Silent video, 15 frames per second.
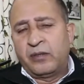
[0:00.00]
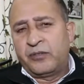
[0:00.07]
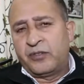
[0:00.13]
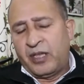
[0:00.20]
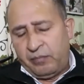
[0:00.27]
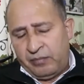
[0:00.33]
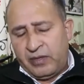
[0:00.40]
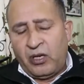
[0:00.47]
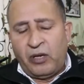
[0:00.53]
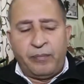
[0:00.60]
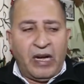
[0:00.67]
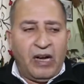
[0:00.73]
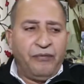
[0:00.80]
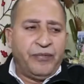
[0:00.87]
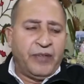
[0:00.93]
छः मतलब
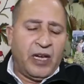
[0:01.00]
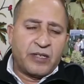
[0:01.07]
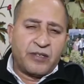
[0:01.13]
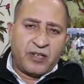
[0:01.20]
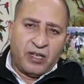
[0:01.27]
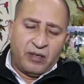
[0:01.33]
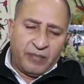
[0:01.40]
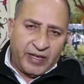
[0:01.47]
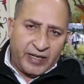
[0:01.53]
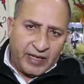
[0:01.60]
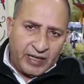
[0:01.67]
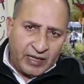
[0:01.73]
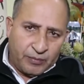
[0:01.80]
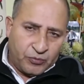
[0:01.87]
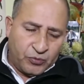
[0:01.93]
माफ़ क्या छः महीने
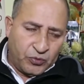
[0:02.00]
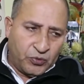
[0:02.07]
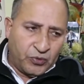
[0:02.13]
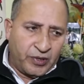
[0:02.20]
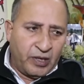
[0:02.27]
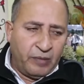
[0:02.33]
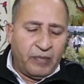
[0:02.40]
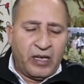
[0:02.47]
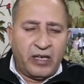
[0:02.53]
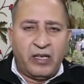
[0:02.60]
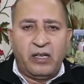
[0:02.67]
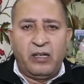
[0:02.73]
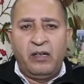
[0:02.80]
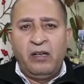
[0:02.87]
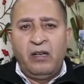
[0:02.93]
आपको लोन नहीं मांगा
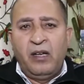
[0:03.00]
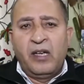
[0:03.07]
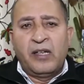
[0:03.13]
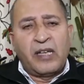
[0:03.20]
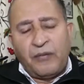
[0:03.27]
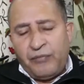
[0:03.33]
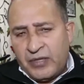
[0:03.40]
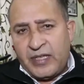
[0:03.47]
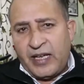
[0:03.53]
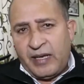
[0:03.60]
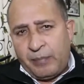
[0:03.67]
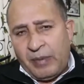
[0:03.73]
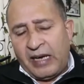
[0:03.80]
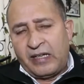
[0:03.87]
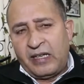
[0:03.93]
काफ़ी सारे
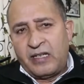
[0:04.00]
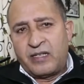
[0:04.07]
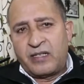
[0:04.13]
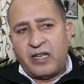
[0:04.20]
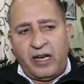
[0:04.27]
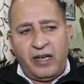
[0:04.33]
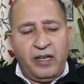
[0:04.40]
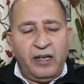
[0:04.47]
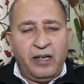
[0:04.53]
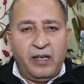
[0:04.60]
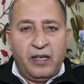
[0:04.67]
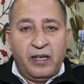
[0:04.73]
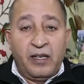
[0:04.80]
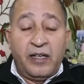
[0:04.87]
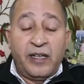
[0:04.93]
पैकेज आए
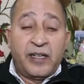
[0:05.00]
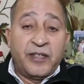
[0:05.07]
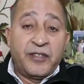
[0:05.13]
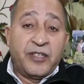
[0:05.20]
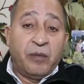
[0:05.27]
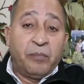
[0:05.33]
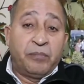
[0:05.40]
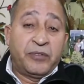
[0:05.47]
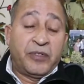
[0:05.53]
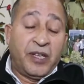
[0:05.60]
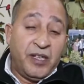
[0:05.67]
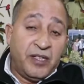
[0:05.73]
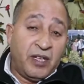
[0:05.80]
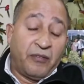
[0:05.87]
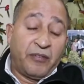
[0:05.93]
लेकिन जब
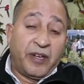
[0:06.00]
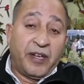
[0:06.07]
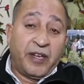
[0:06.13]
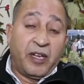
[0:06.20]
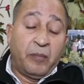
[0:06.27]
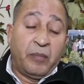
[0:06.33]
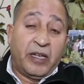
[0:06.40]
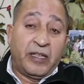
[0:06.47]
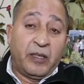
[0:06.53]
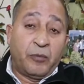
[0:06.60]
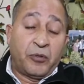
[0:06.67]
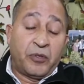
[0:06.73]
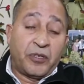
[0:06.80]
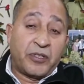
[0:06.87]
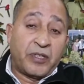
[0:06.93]
370 के बाद
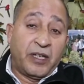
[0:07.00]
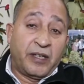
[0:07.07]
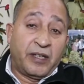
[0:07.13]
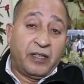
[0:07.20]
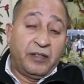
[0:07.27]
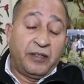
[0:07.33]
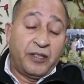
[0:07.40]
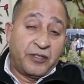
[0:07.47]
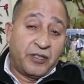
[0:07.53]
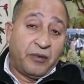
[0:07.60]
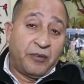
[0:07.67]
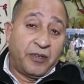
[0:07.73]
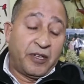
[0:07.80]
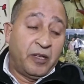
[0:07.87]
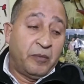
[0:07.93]
एब्रोगेशन आर्टिकल
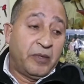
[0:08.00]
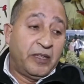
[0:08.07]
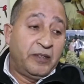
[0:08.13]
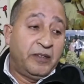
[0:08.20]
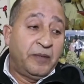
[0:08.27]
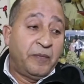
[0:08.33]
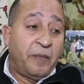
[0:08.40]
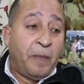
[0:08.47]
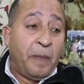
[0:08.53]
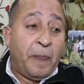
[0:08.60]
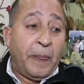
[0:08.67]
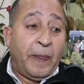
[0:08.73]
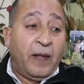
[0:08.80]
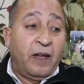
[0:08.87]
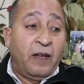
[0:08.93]
370 के
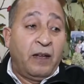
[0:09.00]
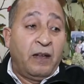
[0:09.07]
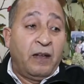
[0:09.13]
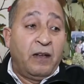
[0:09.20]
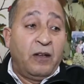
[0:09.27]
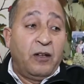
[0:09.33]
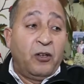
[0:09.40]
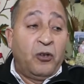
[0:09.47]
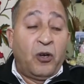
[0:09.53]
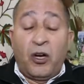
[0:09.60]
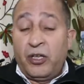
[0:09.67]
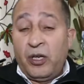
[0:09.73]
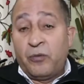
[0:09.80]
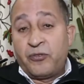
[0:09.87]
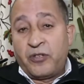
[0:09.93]
बाद
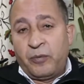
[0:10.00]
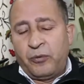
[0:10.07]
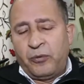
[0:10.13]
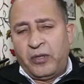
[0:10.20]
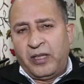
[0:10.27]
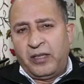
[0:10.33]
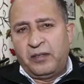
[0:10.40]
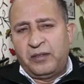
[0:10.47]
लॉकडाउन जब हुआ